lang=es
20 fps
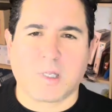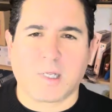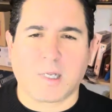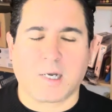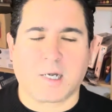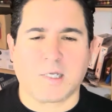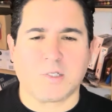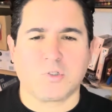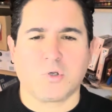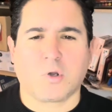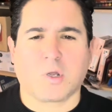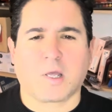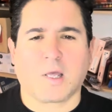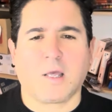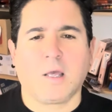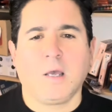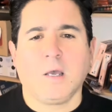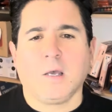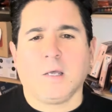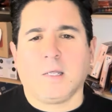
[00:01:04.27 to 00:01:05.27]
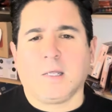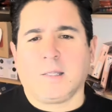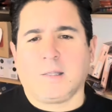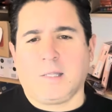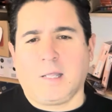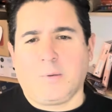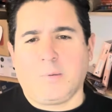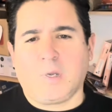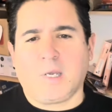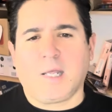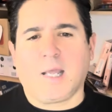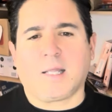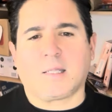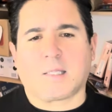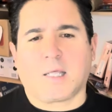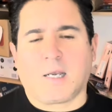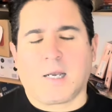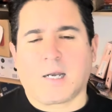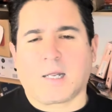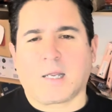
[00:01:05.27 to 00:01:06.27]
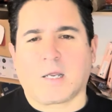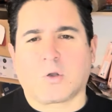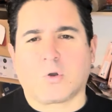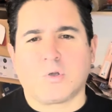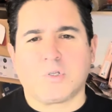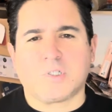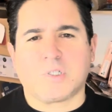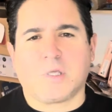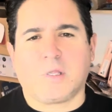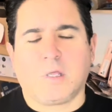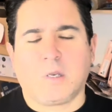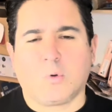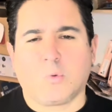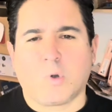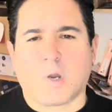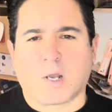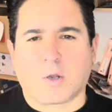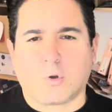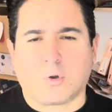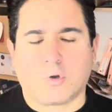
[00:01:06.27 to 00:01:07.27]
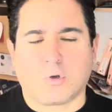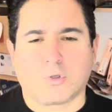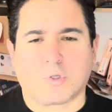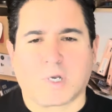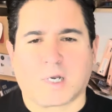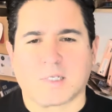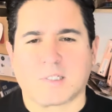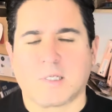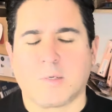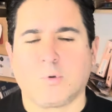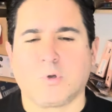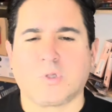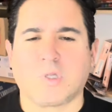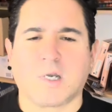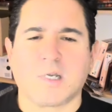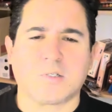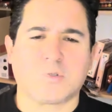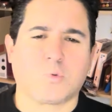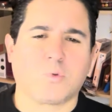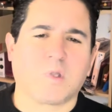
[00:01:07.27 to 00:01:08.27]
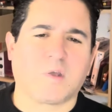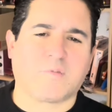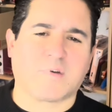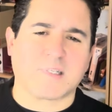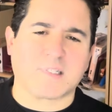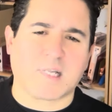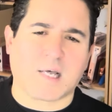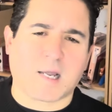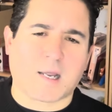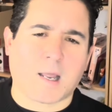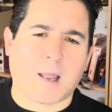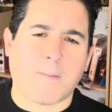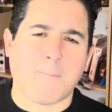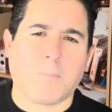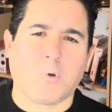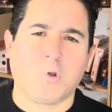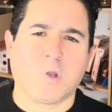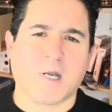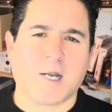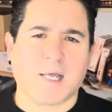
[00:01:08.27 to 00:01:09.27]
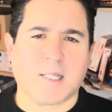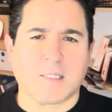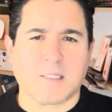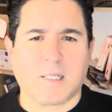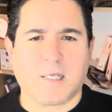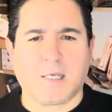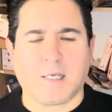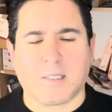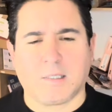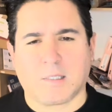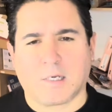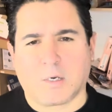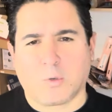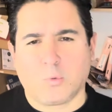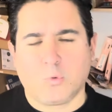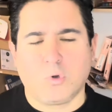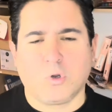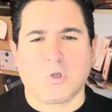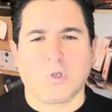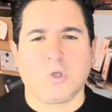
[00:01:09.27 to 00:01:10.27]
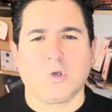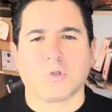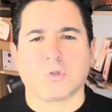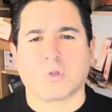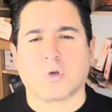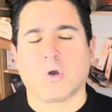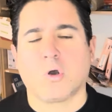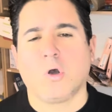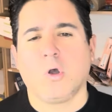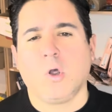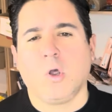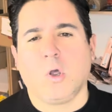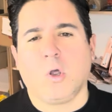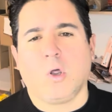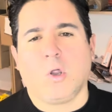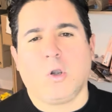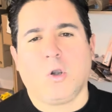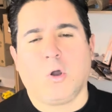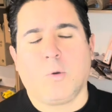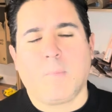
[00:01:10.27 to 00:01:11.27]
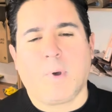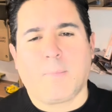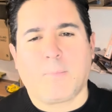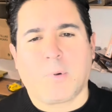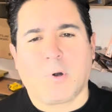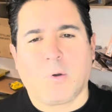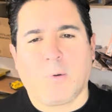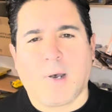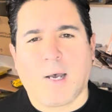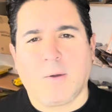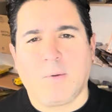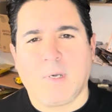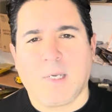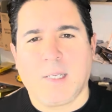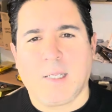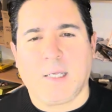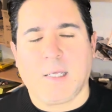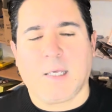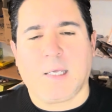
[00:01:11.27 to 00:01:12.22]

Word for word: de ingresos que debería tener que coincidir una con otra. Si vos tenés un desfasaje muy grande entre uno y otro, lo más probable